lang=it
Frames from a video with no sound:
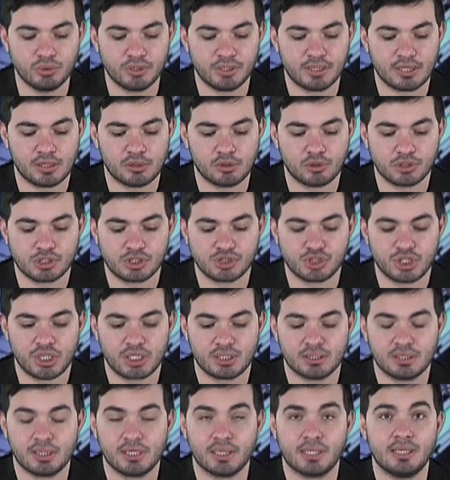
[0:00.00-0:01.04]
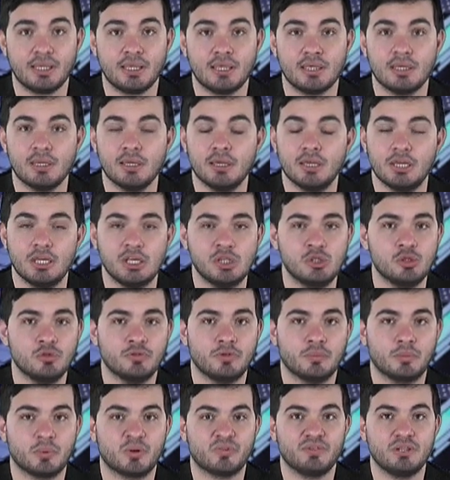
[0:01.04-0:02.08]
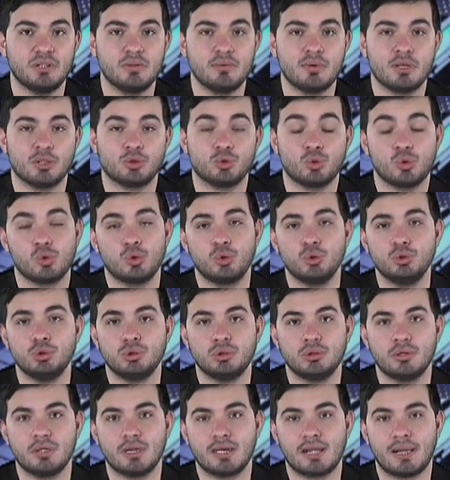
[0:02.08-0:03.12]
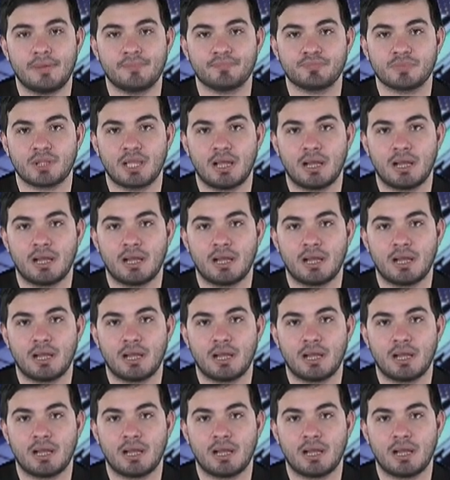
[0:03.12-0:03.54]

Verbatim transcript: L'unica cosa certa è che il nuovo provvedimento continuerà